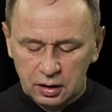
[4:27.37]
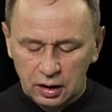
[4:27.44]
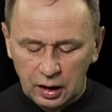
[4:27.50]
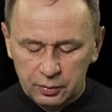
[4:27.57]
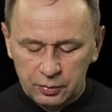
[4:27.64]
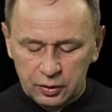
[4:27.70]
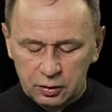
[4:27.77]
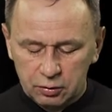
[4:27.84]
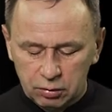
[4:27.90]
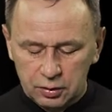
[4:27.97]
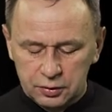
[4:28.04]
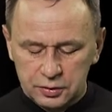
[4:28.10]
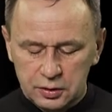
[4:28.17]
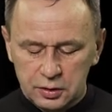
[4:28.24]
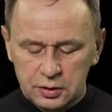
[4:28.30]
aby
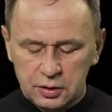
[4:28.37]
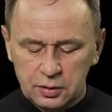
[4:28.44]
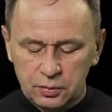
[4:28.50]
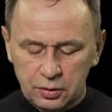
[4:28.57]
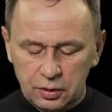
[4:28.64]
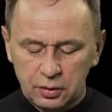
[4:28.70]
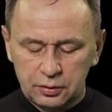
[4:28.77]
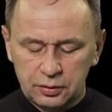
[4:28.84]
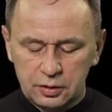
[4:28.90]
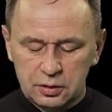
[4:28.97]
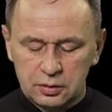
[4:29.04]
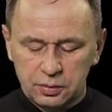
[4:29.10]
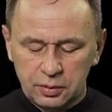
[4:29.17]
głosić i bronić